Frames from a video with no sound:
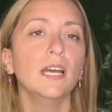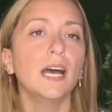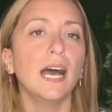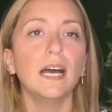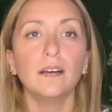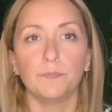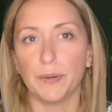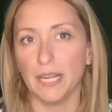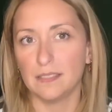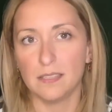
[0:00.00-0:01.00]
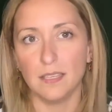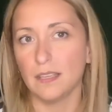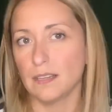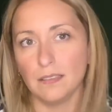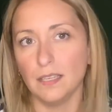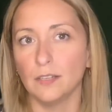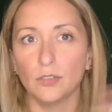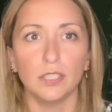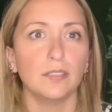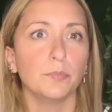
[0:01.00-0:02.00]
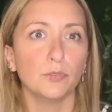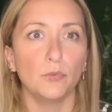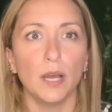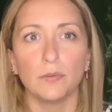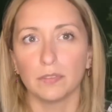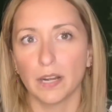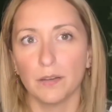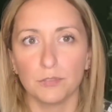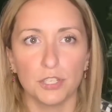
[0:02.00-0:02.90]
a prezzi ridicoli, tipo 2 euro, 3 euro,